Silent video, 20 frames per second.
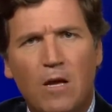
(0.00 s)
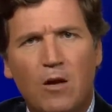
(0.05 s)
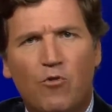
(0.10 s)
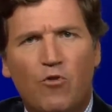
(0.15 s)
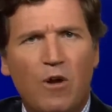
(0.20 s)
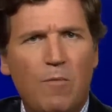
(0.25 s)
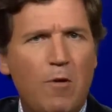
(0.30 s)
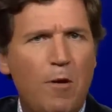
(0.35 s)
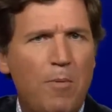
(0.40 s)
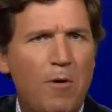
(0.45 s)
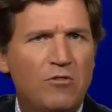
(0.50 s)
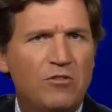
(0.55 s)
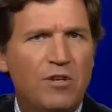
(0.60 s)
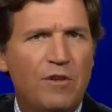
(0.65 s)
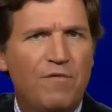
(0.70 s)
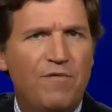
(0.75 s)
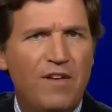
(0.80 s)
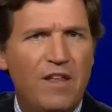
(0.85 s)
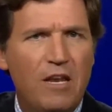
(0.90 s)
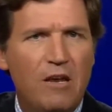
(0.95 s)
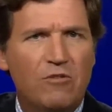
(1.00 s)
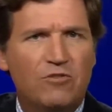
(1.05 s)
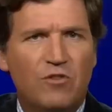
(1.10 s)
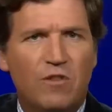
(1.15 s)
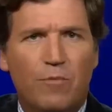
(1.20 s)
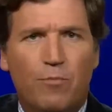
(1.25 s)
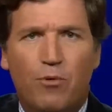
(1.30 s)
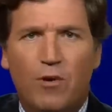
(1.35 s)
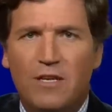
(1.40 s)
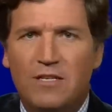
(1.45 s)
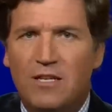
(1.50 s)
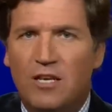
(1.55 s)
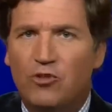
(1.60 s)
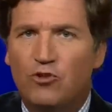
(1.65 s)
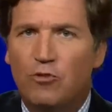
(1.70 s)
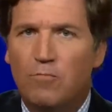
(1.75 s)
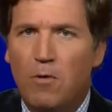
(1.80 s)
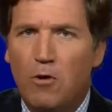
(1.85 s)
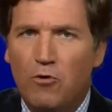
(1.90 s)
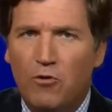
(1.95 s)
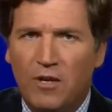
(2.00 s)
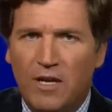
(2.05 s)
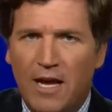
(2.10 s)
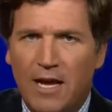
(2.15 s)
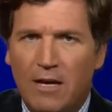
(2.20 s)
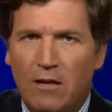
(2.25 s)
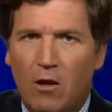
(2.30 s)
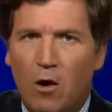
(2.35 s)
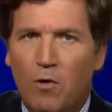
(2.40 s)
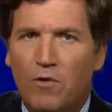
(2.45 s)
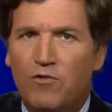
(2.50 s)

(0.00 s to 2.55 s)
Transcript: Кримо размещал видео с президентским кортежем,